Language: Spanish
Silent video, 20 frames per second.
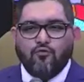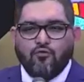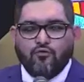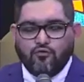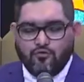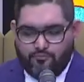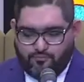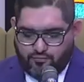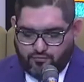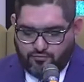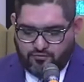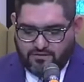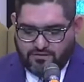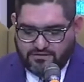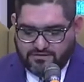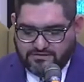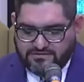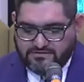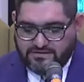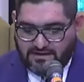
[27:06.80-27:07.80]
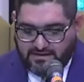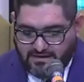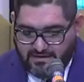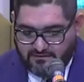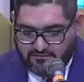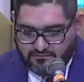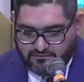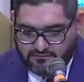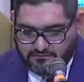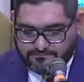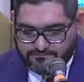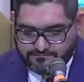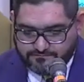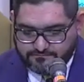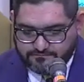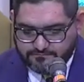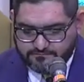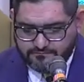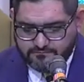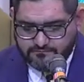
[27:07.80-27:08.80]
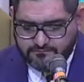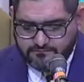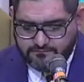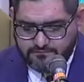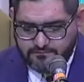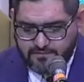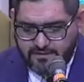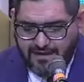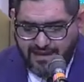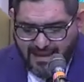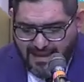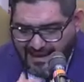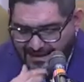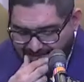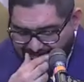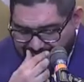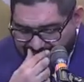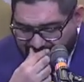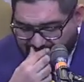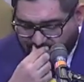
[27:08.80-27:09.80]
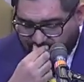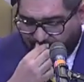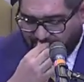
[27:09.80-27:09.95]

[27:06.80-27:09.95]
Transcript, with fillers: grupo selecto. El escritor